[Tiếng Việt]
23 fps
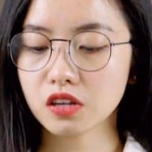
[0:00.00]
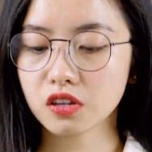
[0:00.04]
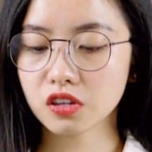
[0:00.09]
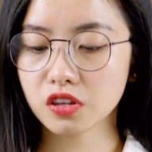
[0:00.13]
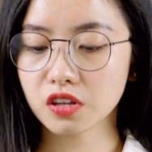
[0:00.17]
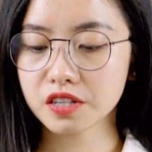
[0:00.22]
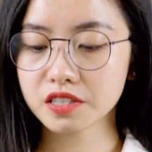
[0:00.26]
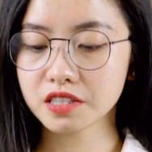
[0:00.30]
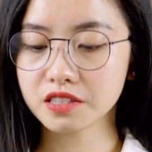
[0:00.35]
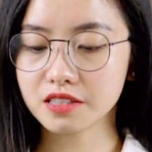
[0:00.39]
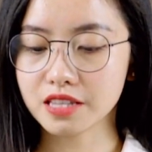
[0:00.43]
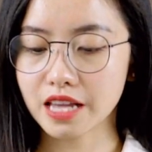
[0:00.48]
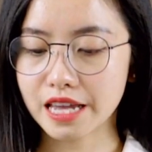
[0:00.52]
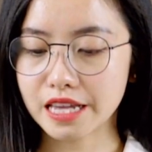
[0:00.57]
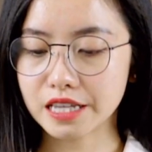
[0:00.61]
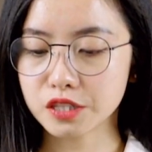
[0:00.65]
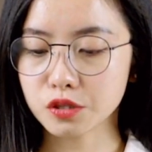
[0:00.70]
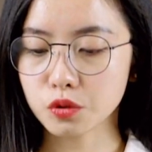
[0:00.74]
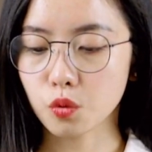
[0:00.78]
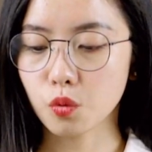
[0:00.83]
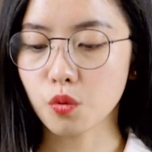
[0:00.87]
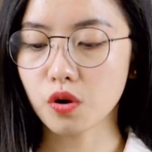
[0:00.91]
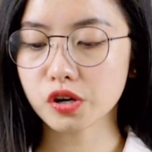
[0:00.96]

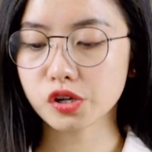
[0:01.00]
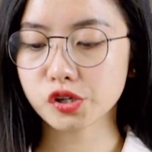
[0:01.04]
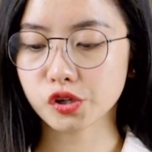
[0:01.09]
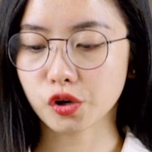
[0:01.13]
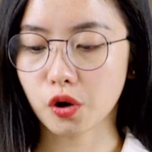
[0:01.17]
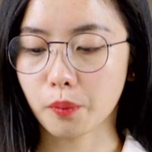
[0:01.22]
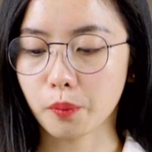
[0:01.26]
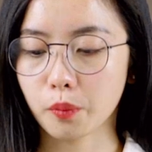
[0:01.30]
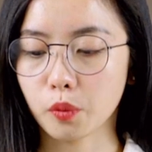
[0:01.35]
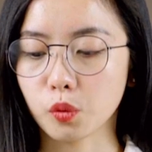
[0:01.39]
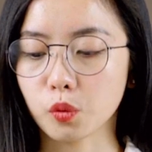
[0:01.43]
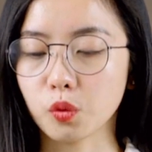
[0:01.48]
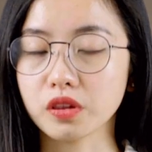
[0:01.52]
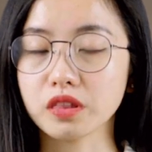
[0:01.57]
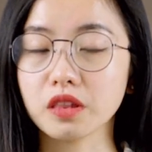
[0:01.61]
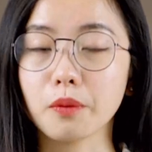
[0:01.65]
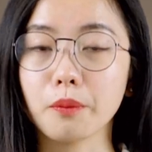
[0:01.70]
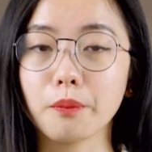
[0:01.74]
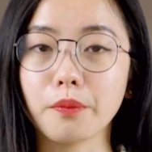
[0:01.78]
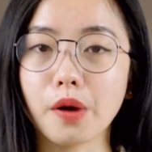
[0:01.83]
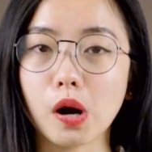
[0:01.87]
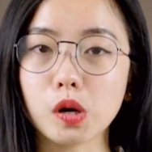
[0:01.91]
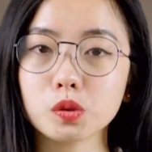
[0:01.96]
Thursday's workshop was the
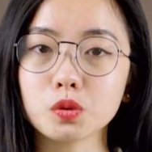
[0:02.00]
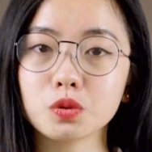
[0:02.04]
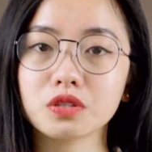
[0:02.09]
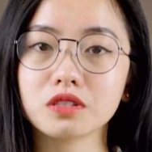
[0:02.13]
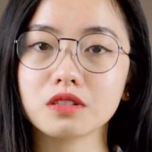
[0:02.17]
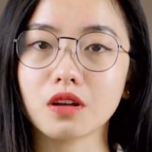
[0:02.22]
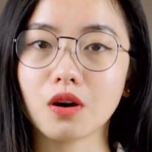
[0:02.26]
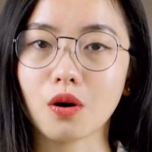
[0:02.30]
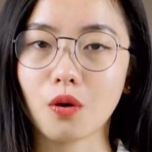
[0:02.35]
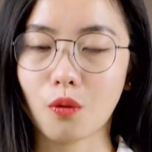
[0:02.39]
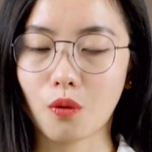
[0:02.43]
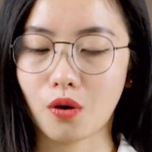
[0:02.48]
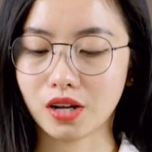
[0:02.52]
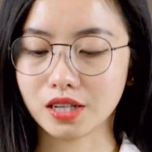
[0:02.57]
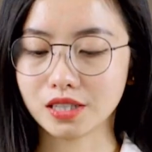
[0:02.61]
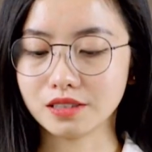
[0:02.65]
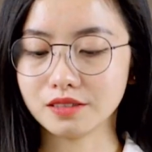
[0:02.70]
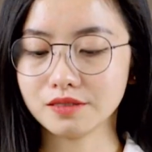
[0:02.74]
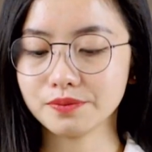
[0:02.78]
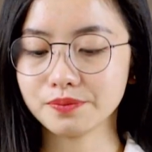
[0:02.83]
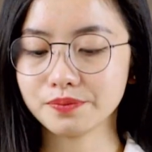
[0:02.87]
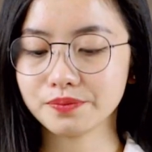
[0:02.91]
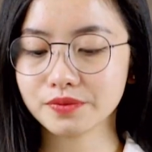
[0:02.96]
most
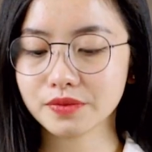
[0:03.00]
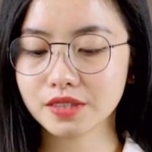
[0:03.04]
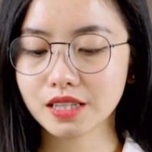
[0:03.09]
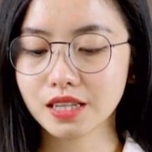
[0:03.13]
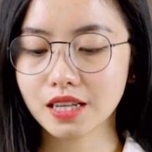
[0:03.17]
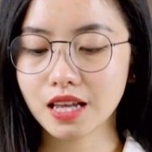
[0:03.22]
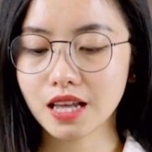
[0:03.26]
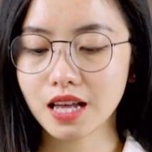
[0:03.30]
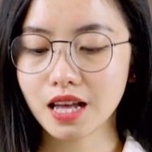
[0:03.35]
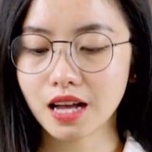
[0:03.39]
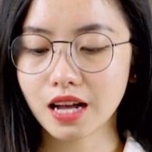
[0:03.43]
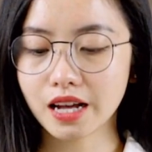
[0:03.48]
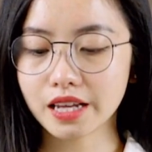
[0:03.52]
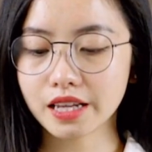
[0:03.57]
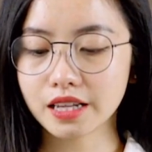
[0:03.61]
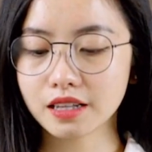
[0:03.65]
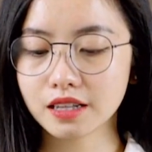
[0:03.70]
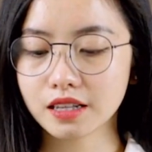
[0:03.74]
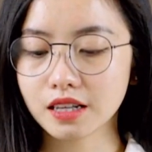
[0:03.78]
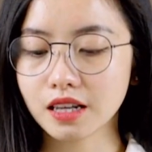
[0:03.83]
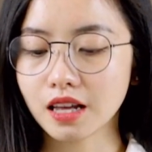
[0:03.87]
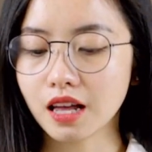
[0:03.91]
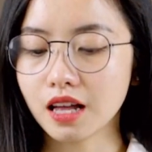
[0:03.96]
on A.
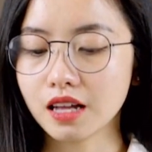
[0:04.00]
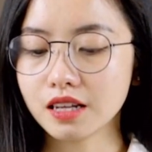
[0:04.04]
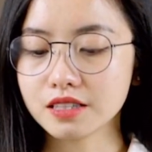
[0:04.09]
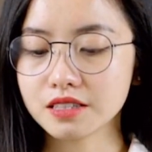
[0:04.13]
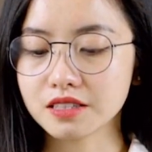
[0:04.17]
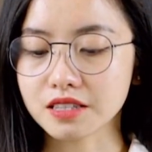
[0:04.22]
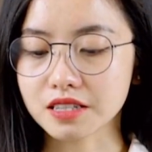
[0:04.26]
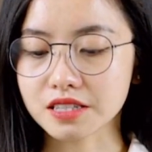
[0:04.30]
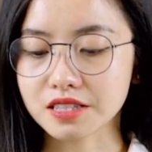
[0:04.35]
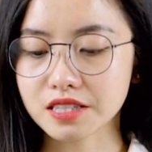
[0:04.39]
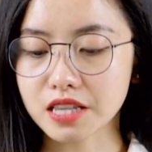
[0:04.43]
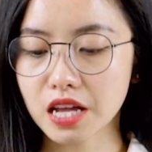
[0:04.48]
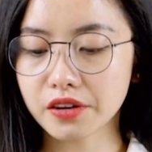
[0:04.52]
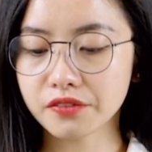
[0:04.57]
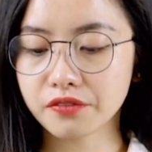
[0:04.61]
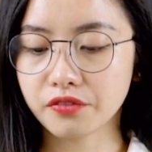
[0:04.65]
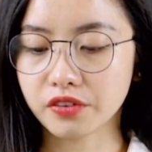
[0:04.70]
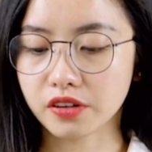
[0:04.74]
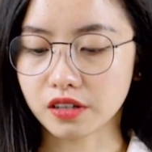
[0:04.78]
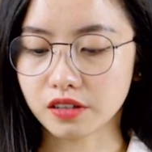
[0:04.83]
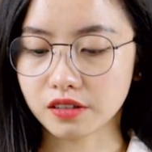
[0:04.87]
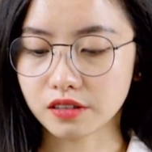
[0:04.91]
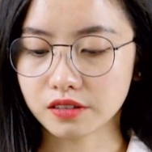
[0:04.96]

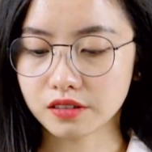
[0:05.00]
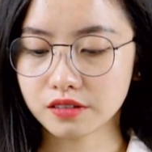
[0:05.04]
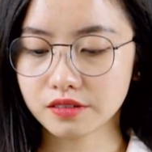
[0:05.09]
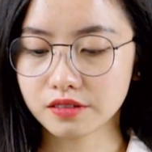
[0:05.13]
Successful